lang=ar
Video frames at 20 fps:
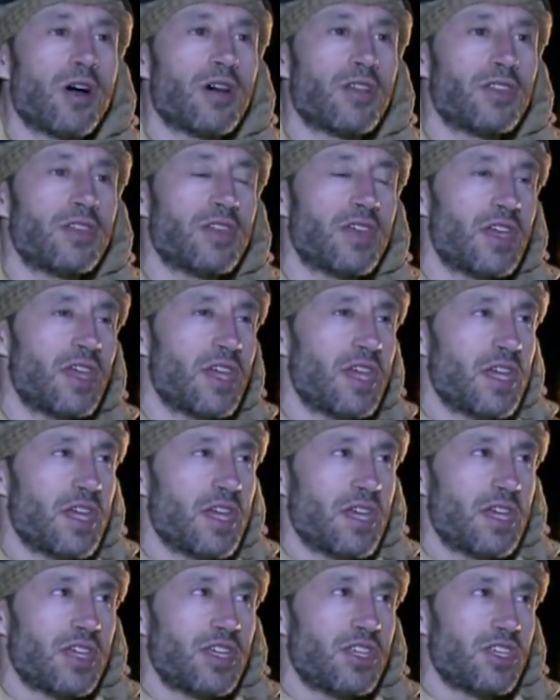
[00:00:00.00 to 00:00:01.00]
عندما
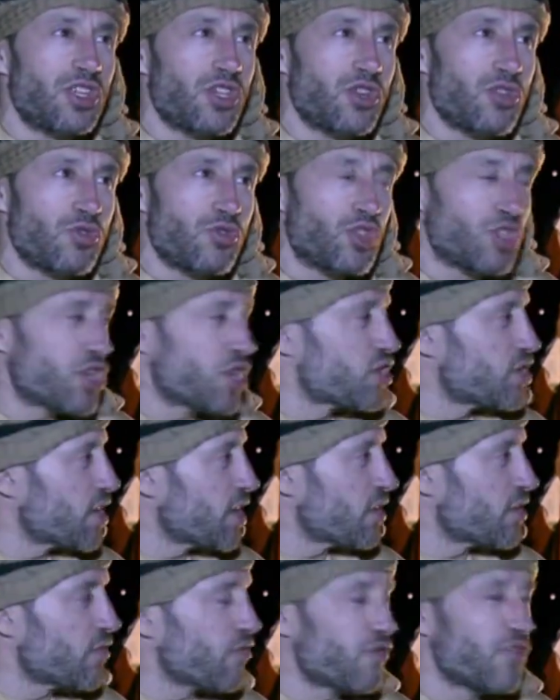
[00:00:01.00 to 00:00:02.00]
تنظر إلى عمان
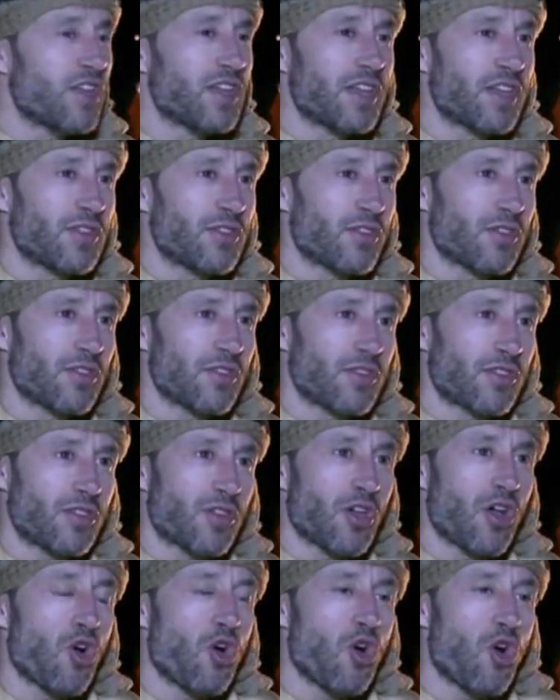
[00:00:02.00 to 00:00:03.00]
فأنت
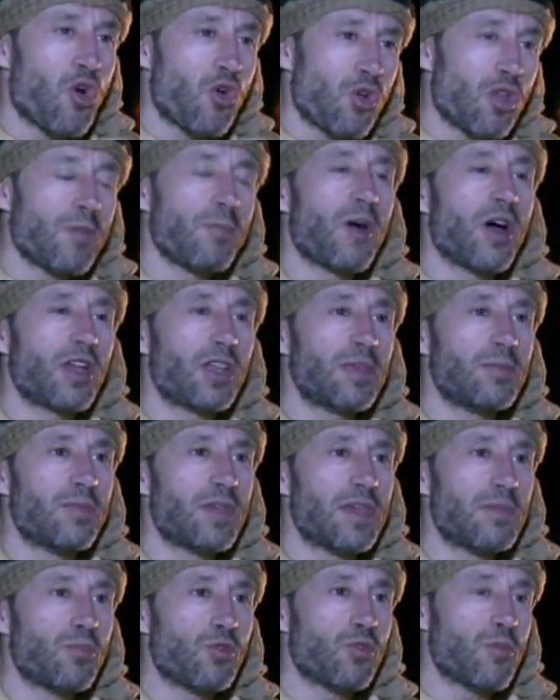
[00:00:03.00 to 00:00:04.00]
ترى كيف
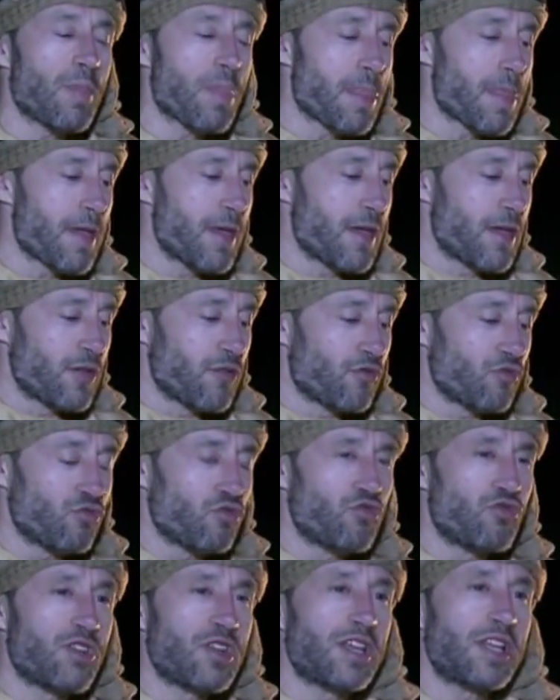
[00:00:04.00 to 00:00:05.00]
يقدر العمانيون
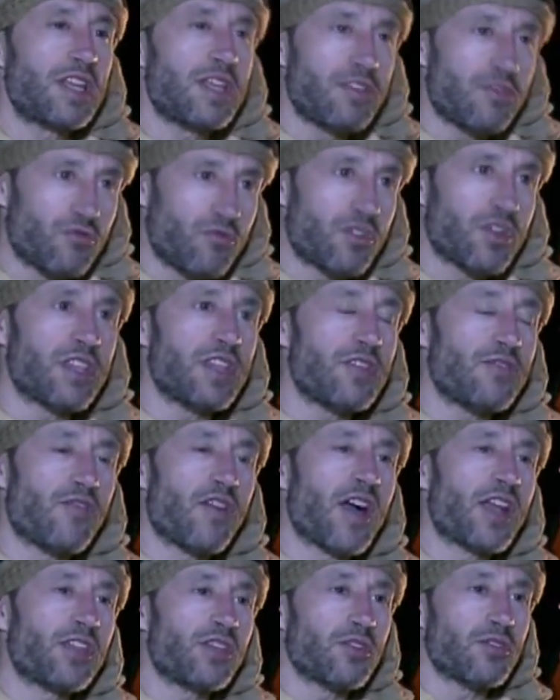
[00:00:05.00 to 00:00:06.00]
كلهم
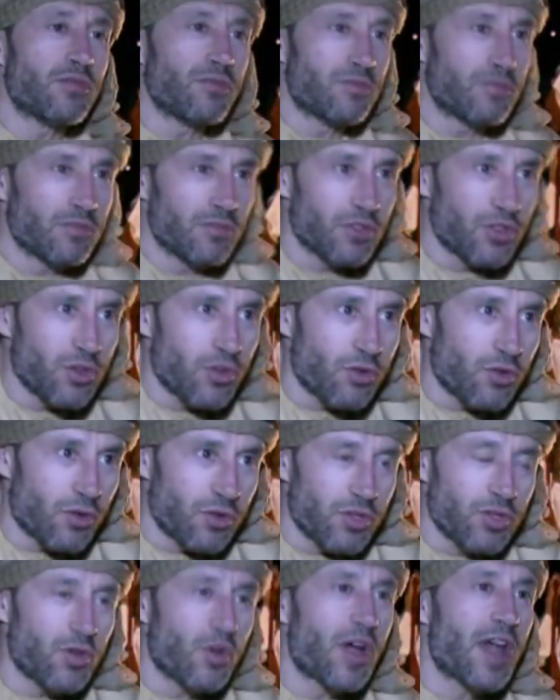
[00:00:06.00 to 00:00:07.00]
تراثهم
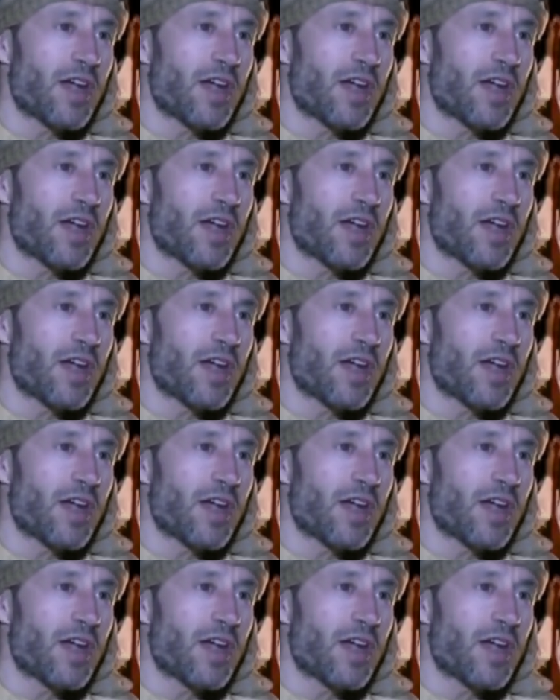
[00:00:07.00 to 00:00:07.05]
وثقافتهم